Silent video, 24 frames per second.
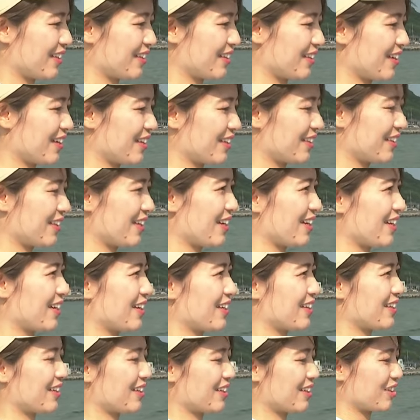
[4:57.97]
い、なんで
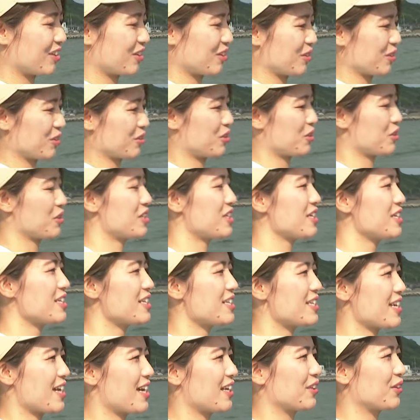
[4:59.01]
初心
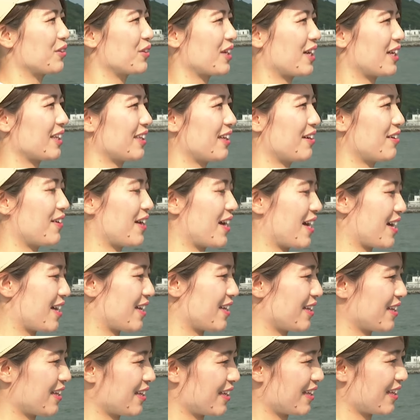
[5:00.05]
者の方は
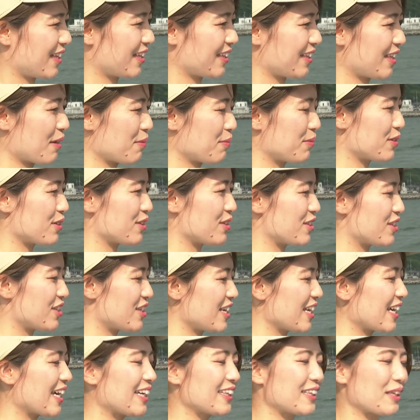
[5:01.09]
多分
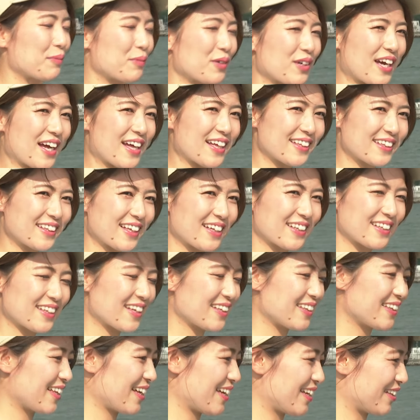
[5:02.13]
釣り方も簡単
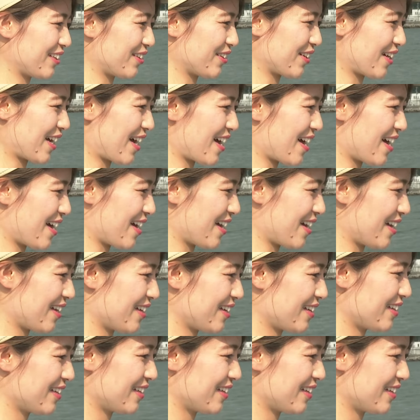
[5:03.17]
だったりとか、